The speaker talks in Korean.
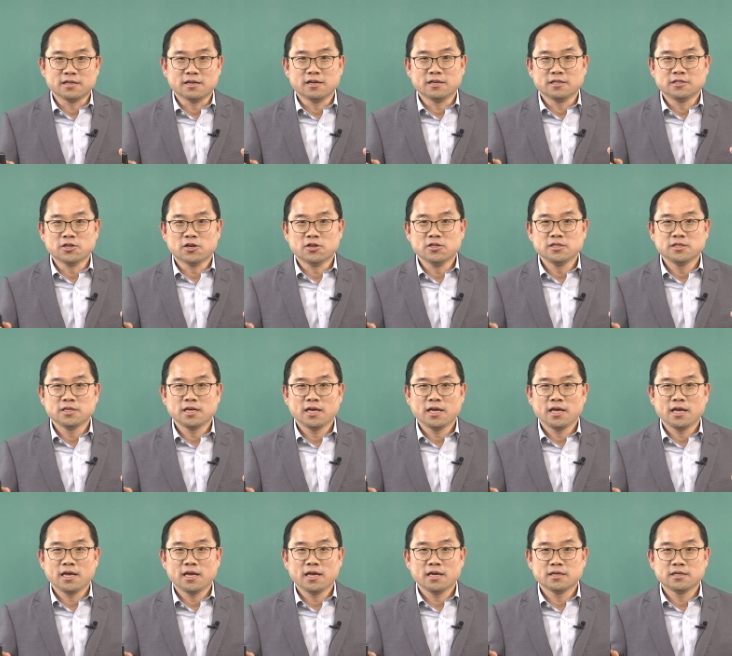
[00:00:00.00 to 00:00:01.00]
어,
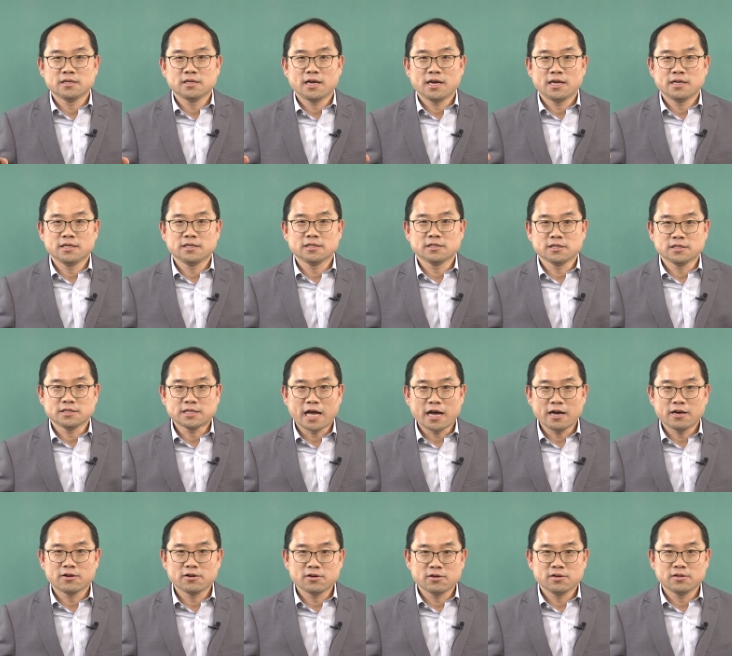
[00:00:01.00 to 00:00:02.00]
전쟁을 하는 그
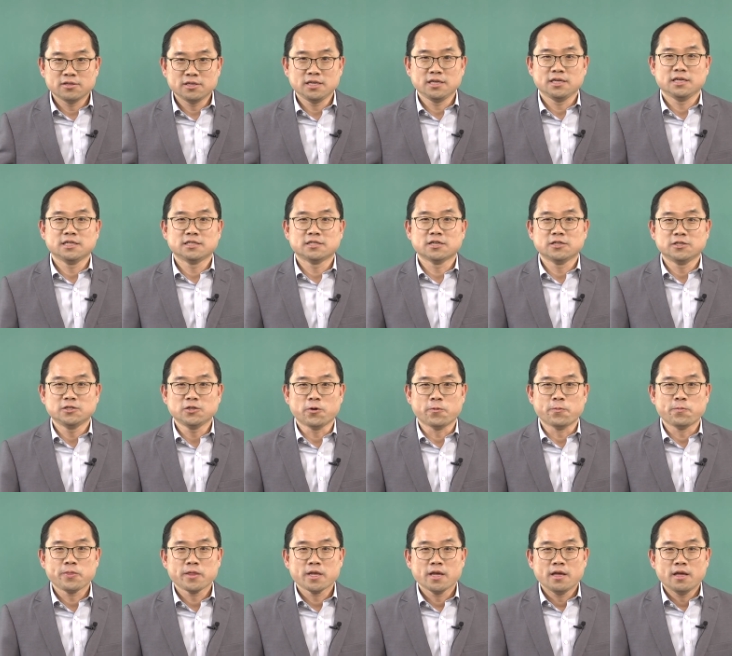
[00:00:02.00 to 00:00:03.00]
사건이
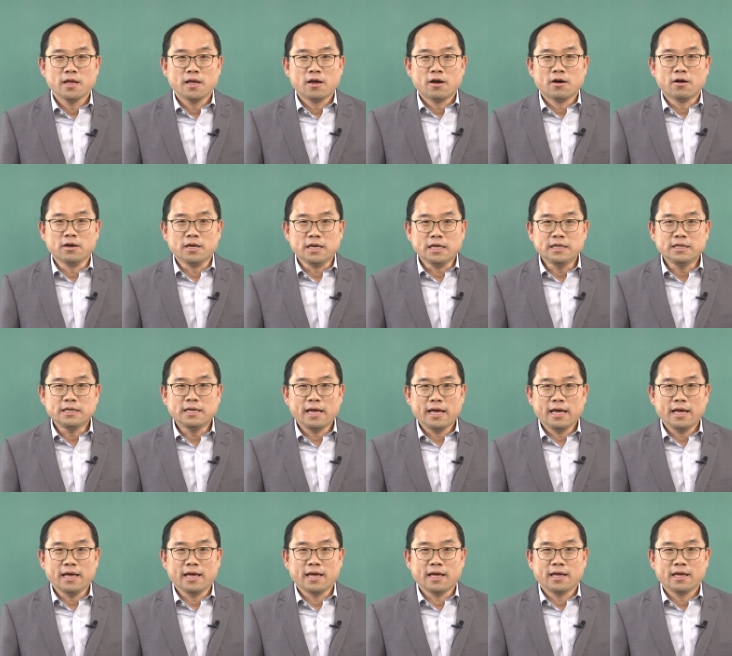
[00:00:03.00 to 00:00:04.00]
있었죠. 어,
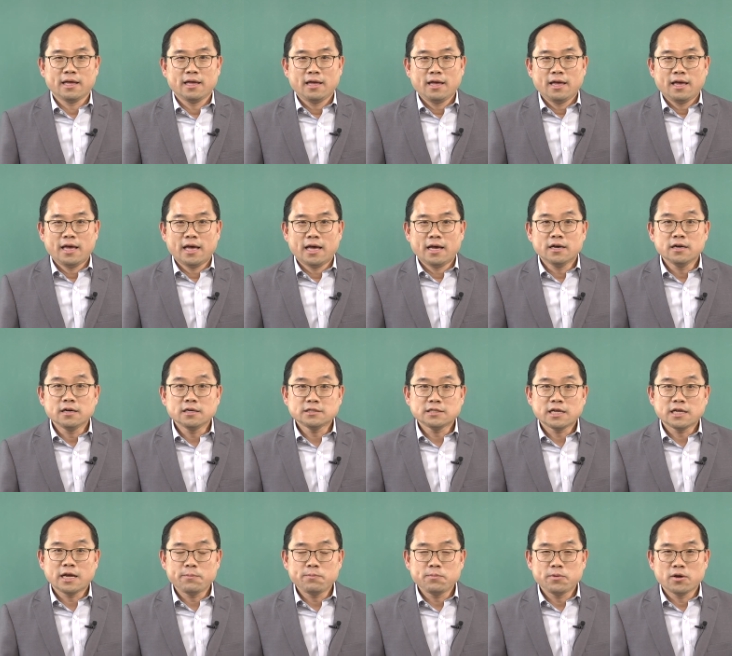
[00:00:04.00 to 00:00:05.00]
이때 예,
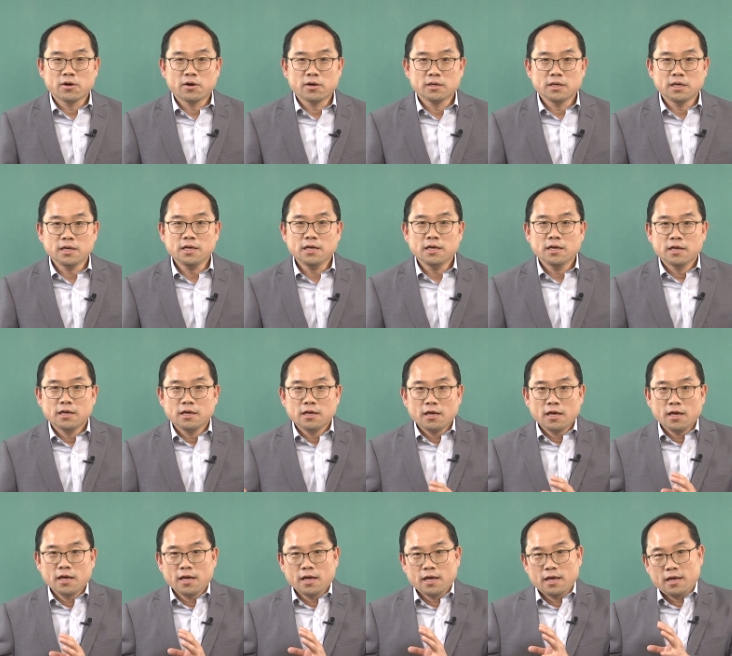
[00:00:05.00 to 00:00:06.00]
흑사병이
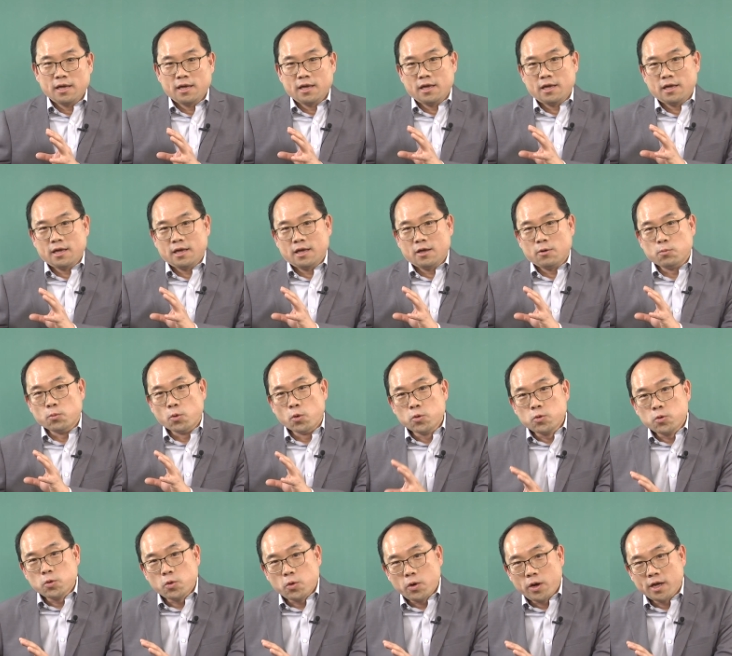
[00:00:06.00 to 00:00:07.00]
예,
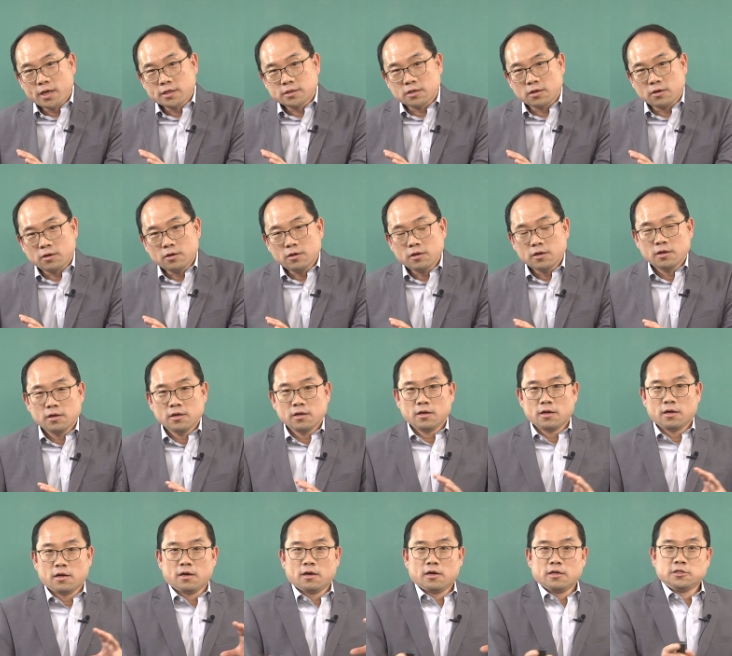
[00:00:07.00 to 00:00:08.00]
몽고에서
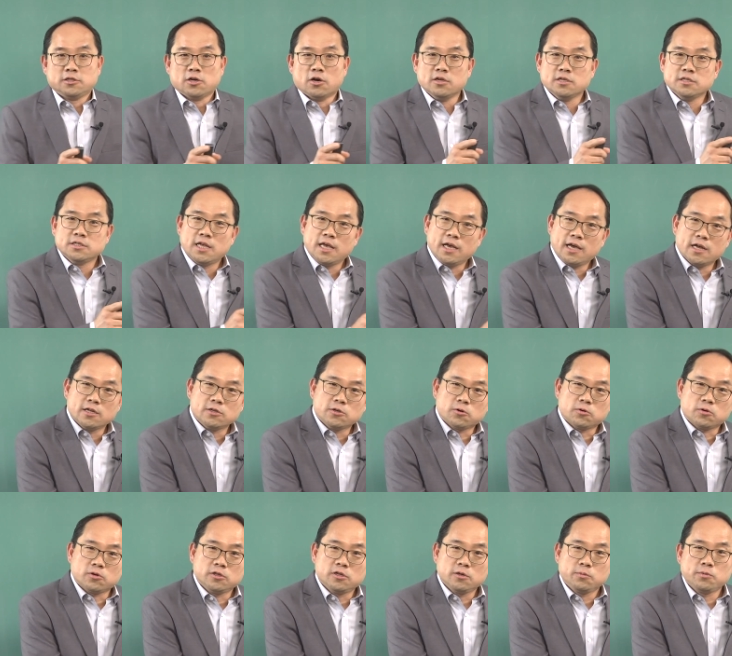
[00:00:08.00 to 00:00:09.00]
어, 전
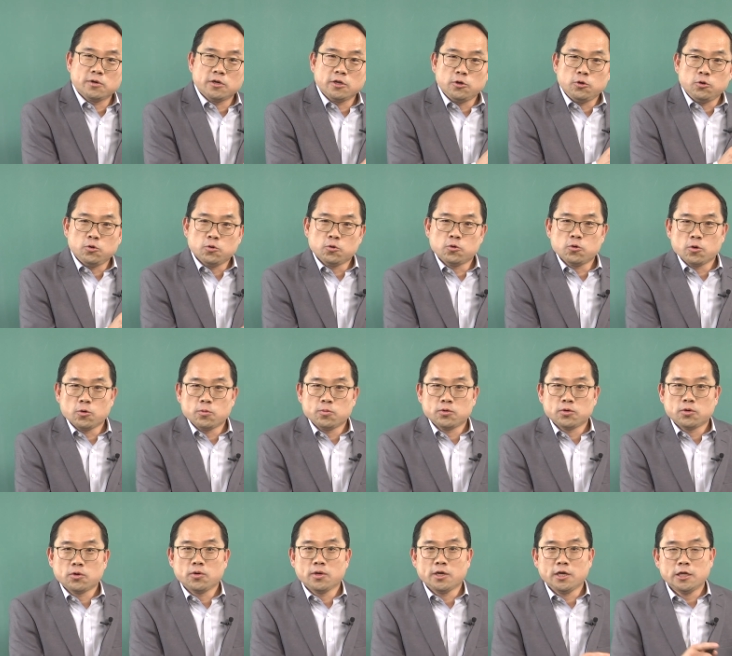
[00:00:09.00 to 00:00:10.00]
세계적으로 특별히
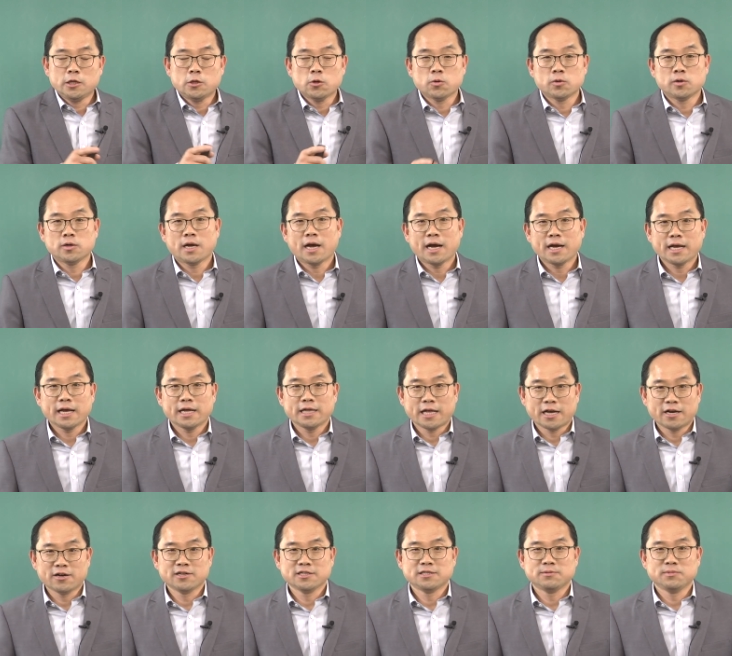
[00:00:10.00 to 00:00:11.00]
유럽으로 이동을 하게
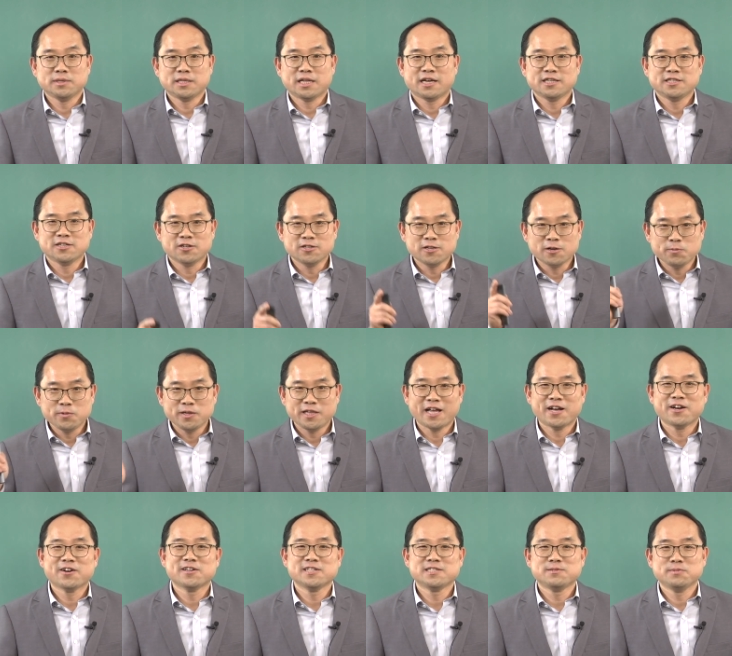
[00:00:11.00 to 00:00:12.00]
된 것입니다. 전염이
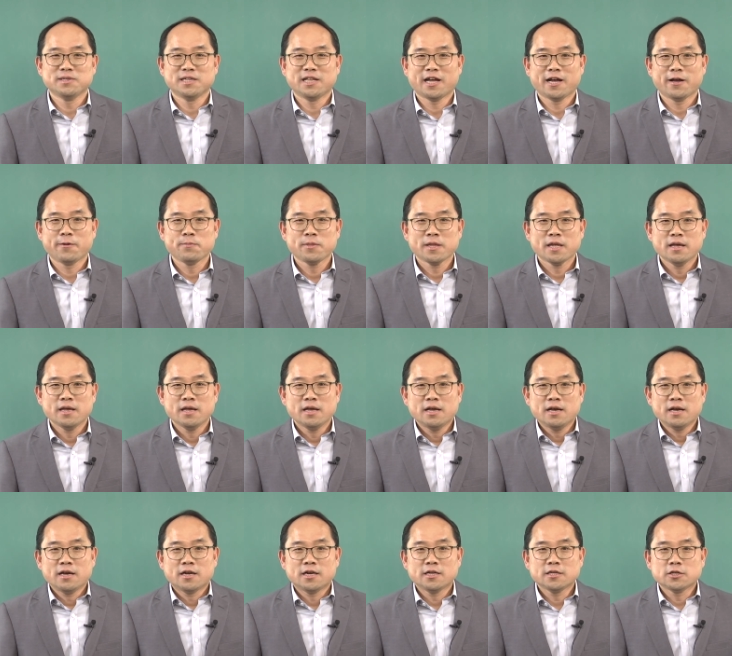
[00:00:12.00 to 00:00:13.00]
된 것입니다.
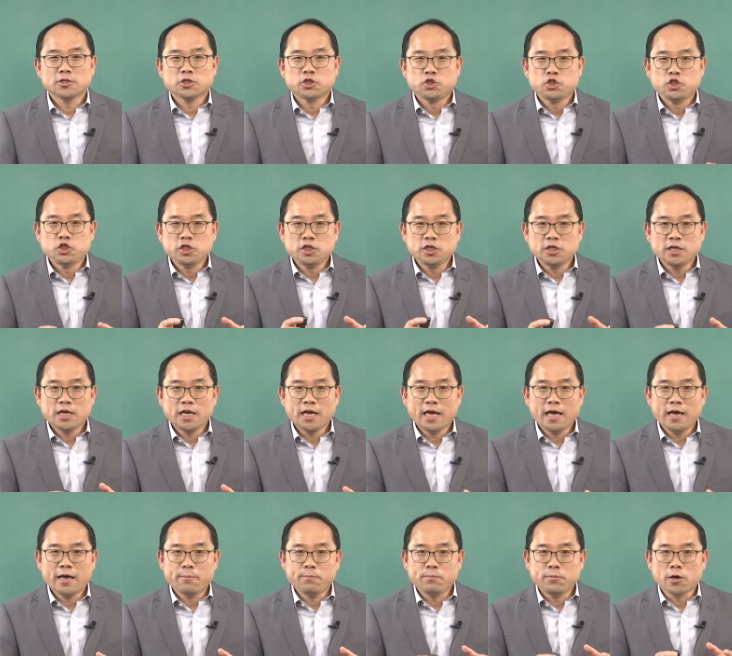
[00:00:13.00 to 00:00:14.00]
그래서 쥐의